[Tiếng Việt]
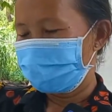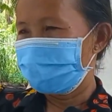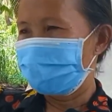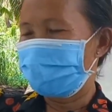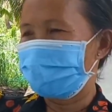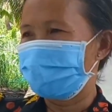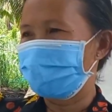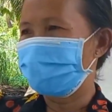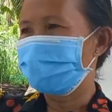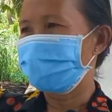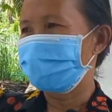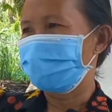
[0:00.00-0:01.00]
bây giờ
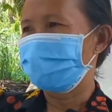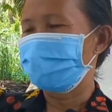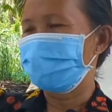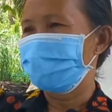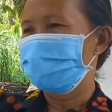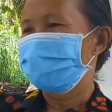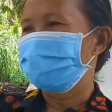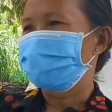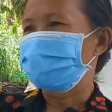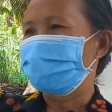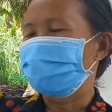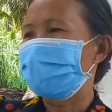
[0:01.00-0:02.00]
à, thì ừ,